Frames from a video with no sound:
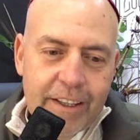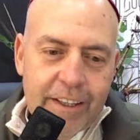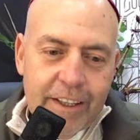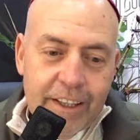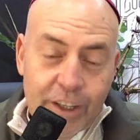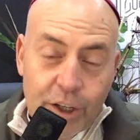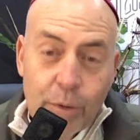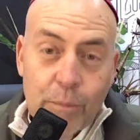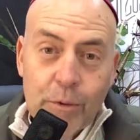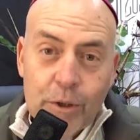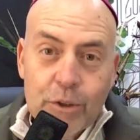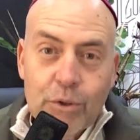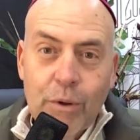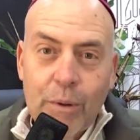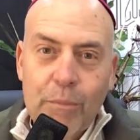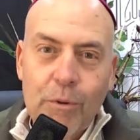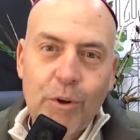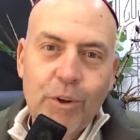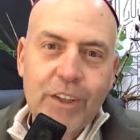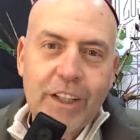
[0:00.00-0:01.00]
y cómo es su
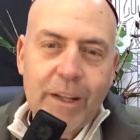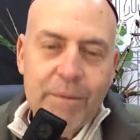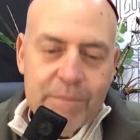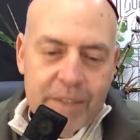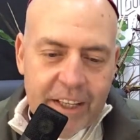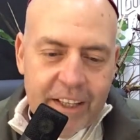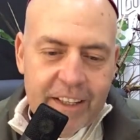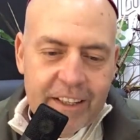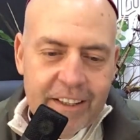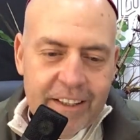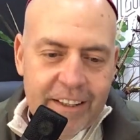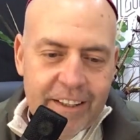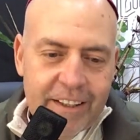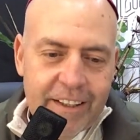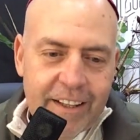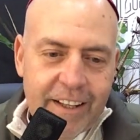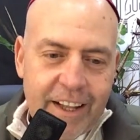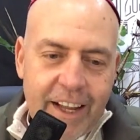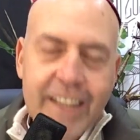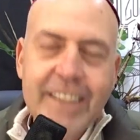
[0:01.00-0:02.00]
amor también
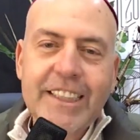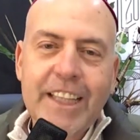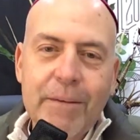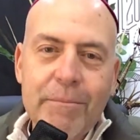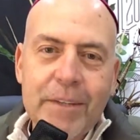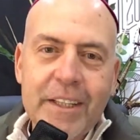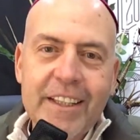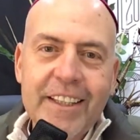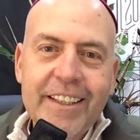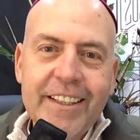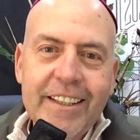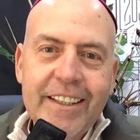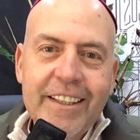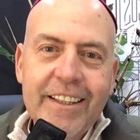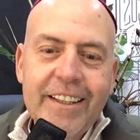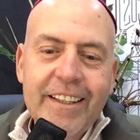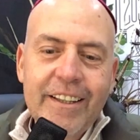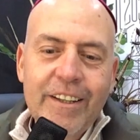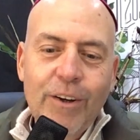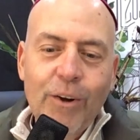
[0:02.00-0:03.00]
hacia mí.
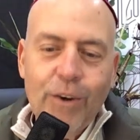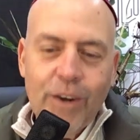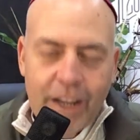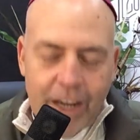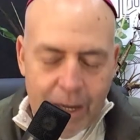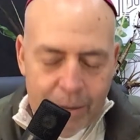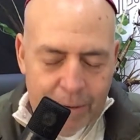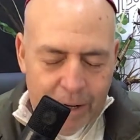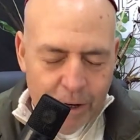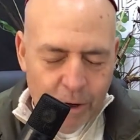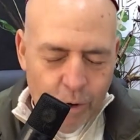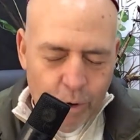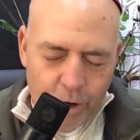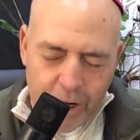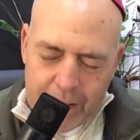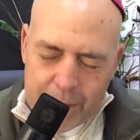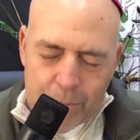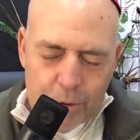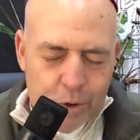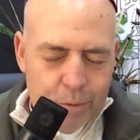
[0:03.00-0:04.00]
Ojalá
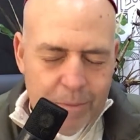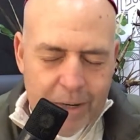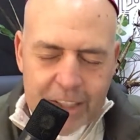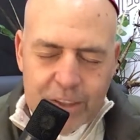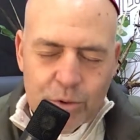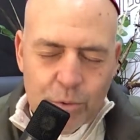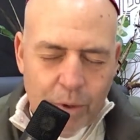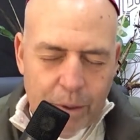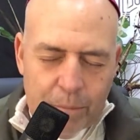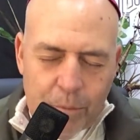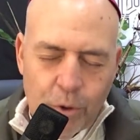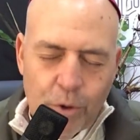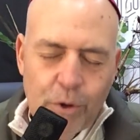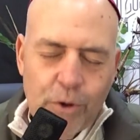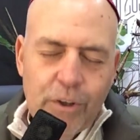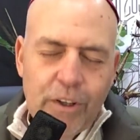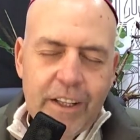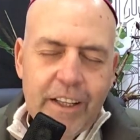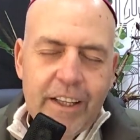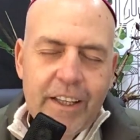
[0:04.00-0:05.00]
valoremos más su
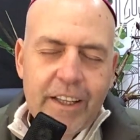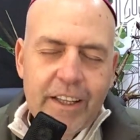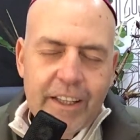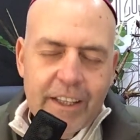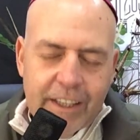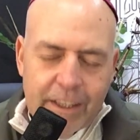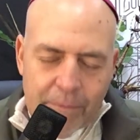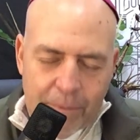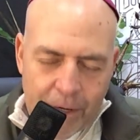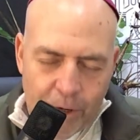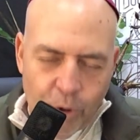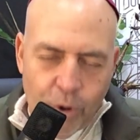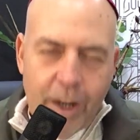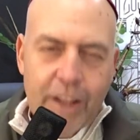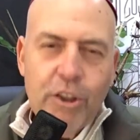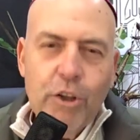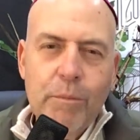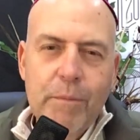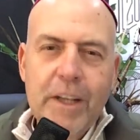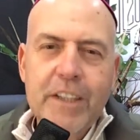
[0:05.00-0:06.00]
amor y que
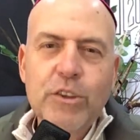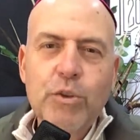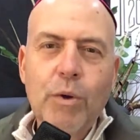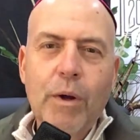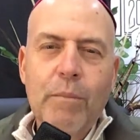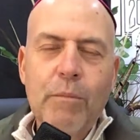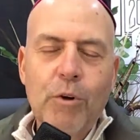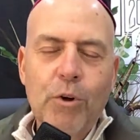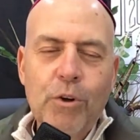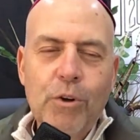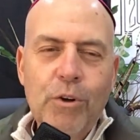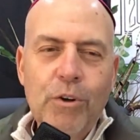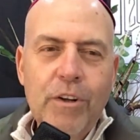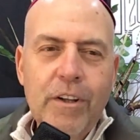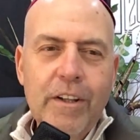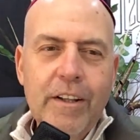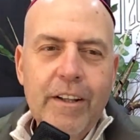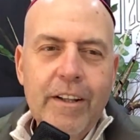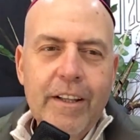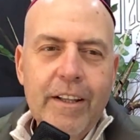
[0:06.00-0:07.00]
valorando más su amor,
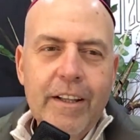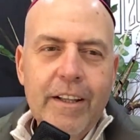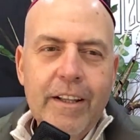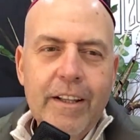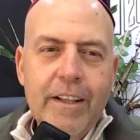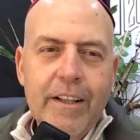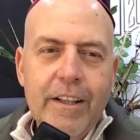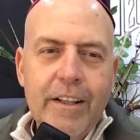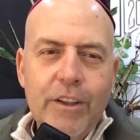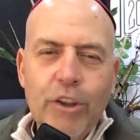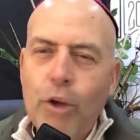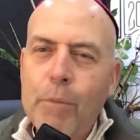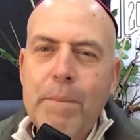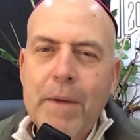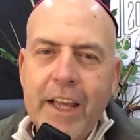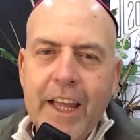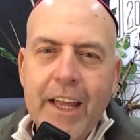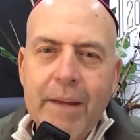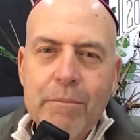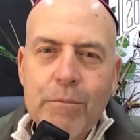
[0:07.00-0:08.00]
no
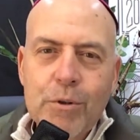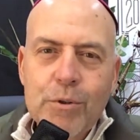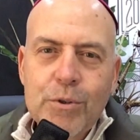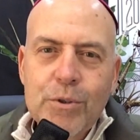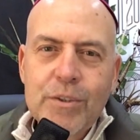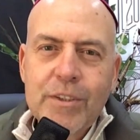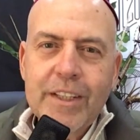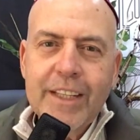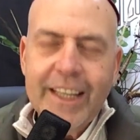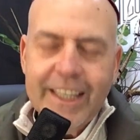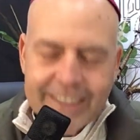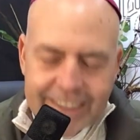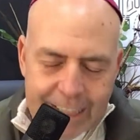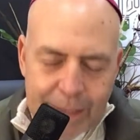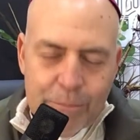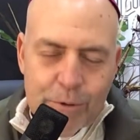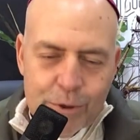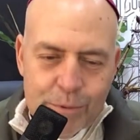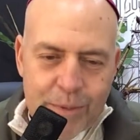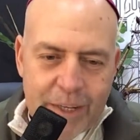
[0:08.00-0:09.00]
pequemos, que
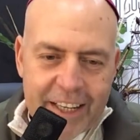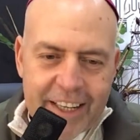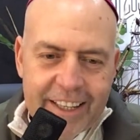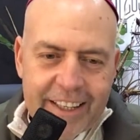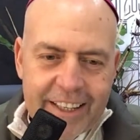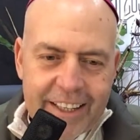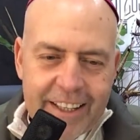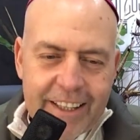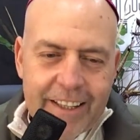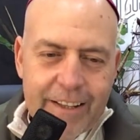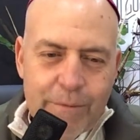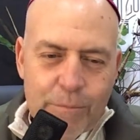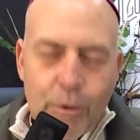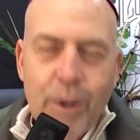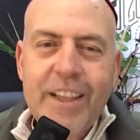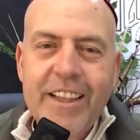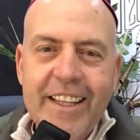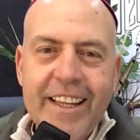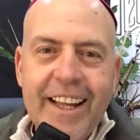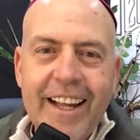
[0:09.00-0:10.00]
estemos bien.
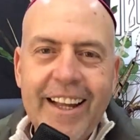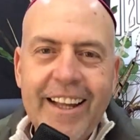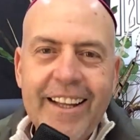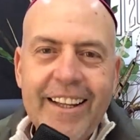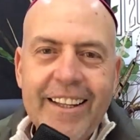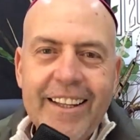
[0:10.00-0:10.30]
Buen día.